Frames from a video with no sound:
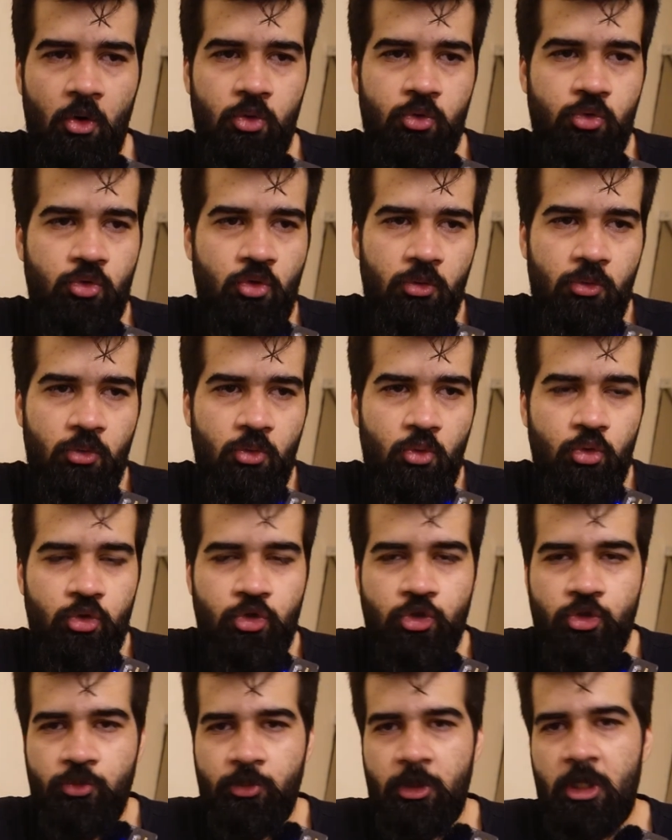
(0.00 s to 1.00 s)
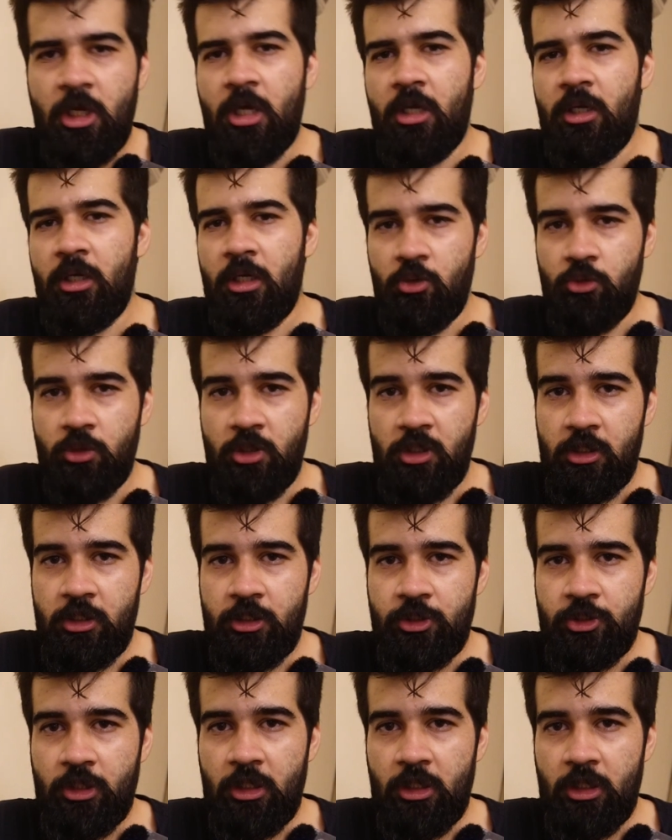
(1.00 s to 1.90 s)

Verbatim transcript: उसको कुछ भी करने को दिल नहीं